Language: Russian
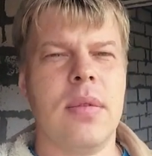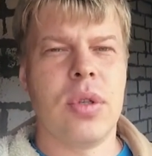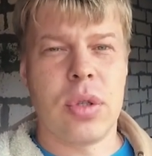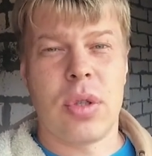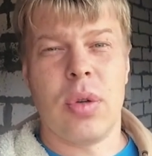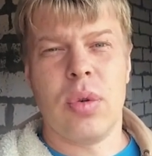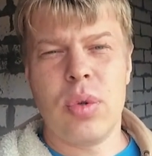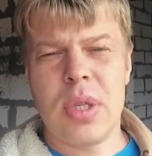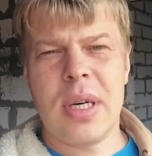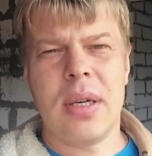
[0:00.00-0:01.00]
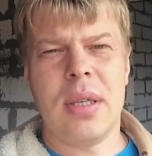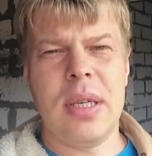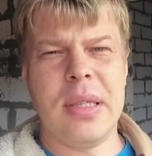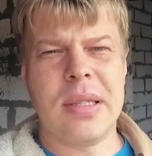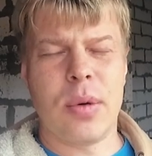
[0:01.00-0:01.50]
Все, что нужно,
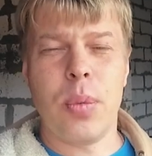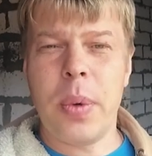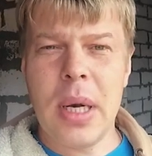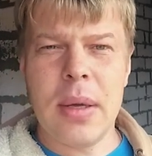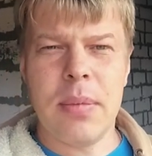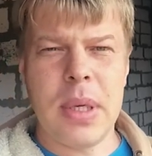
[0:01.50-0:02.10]
они закупили